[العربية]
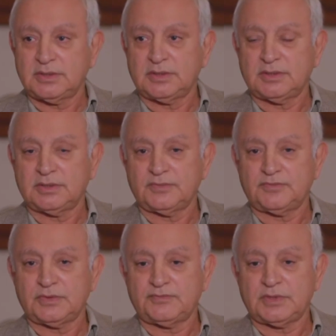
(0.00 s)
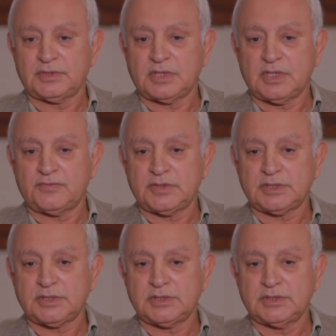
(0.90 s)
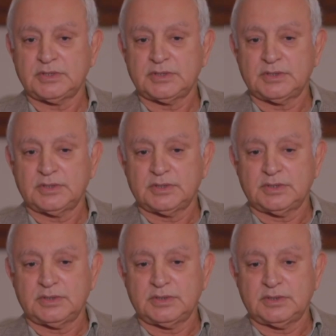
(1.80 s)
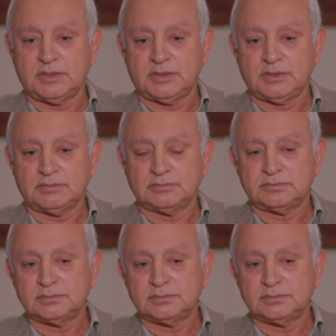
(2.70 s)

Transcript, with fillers: آه، في في تلك الفتره آه،